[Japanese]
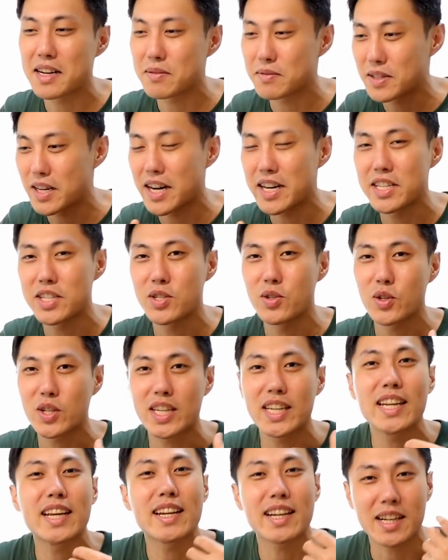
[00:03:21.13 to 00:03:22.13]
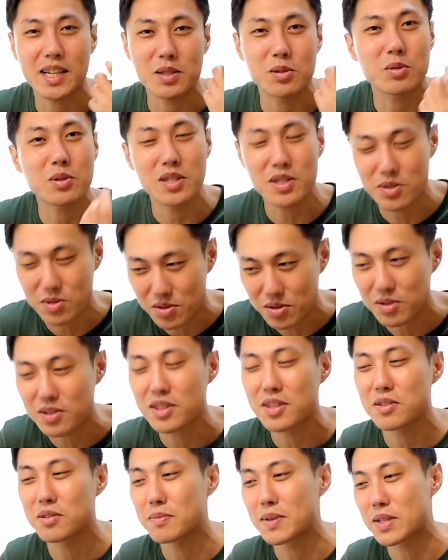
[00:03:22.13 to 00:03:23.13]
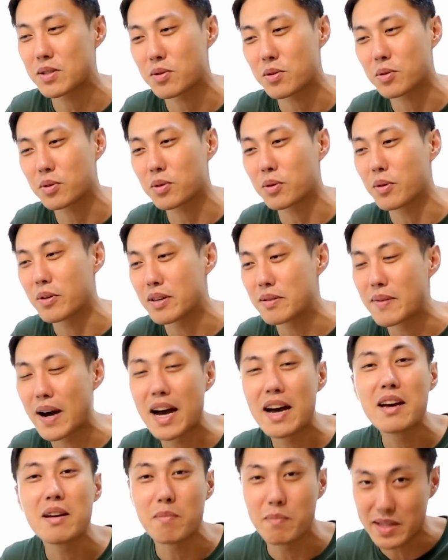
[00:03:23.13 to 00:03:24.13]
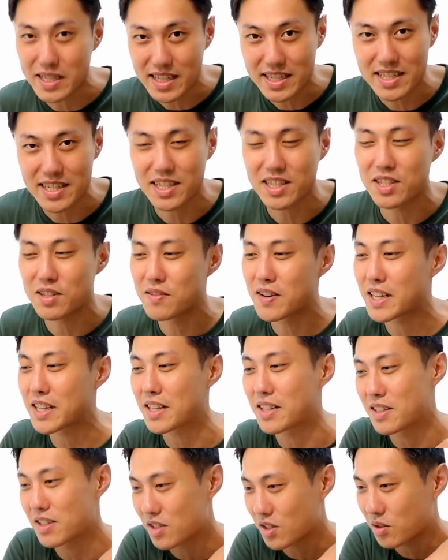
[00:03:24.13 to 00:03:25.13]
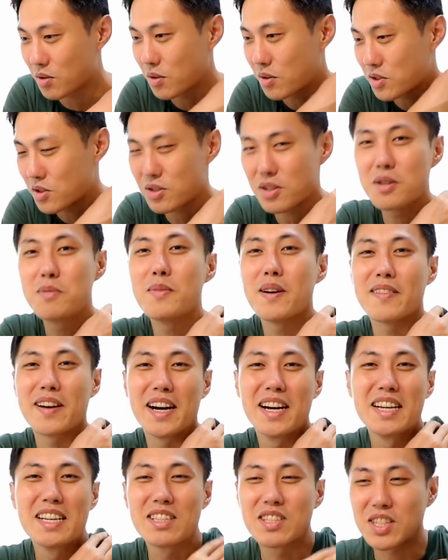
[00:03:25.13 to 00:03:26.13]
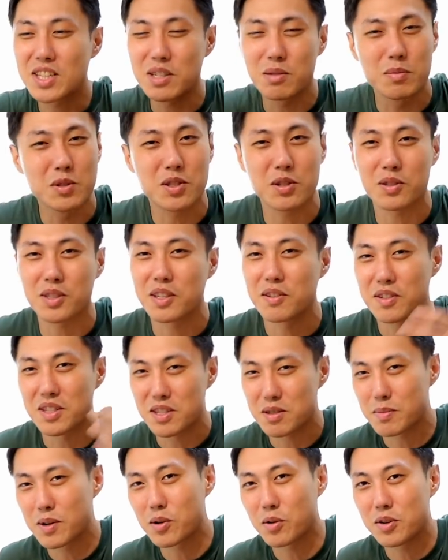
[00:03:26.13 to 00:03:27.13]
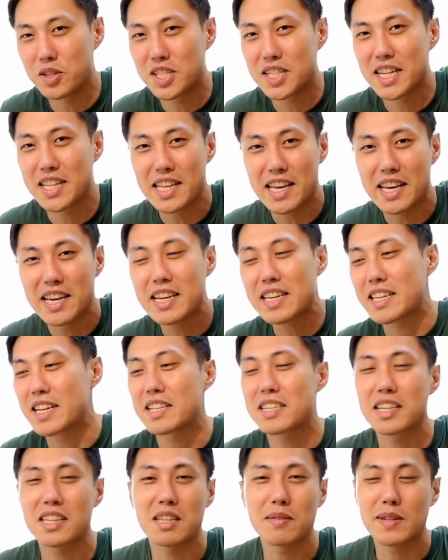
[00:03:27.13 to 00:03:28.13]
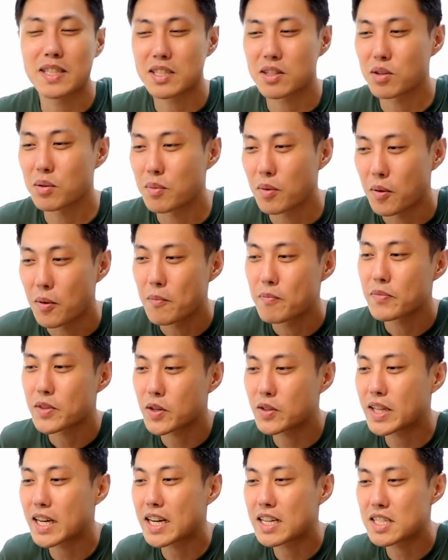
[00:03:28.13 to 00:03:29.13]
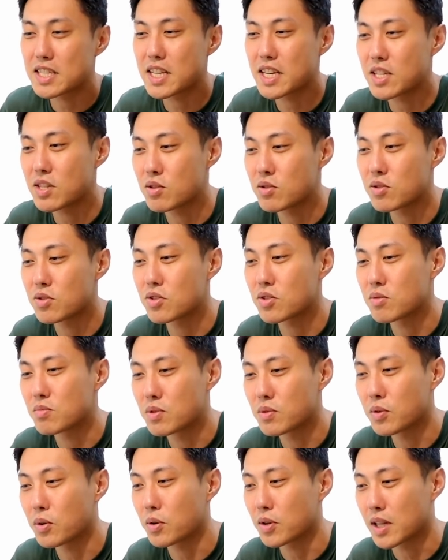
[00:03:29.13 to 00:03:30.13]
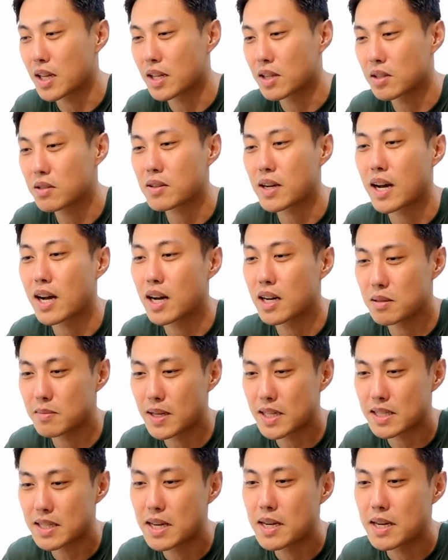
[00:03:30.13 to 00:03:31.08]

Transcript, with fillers: ライブ配信を綺麗な画像でするっていう、まあそういうことを今目指してやってるわけなんですけど、ちょっと今はスキル不足なのでスマホ1台でやっちゃってますけども、こんな感じで YouTube フォルダーっていうのがありま